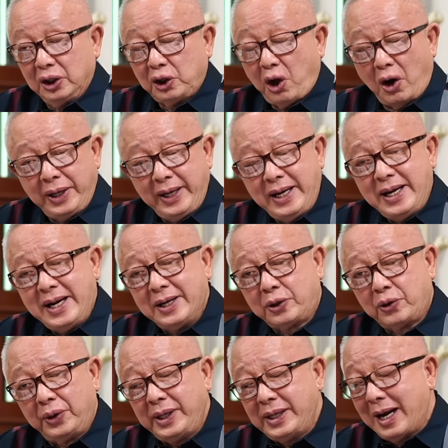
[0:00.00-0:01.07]
ตอนนี้เนี่ย
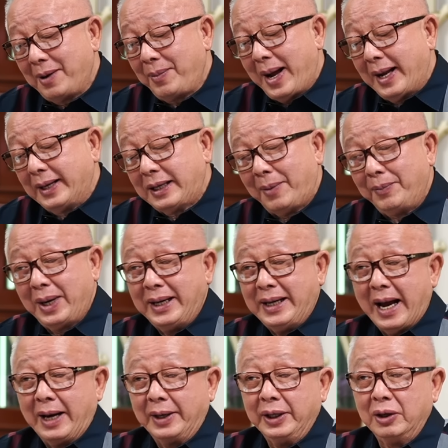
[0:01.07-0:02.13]
สุรเชษฐ์หักพานทำได้
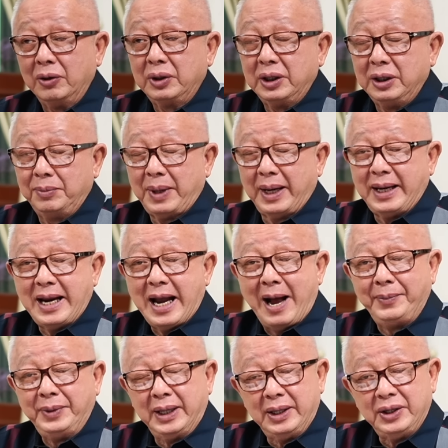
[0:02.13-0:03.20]
อย่างเดียวคือพยายาม
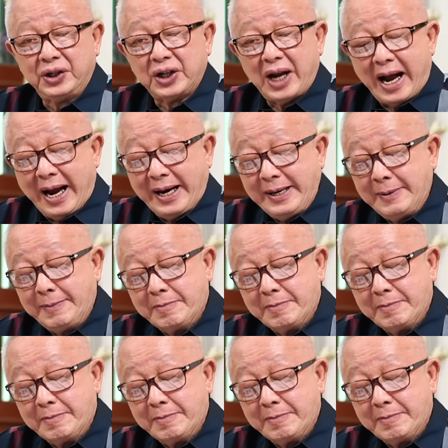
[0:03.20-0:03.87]
เดินสาย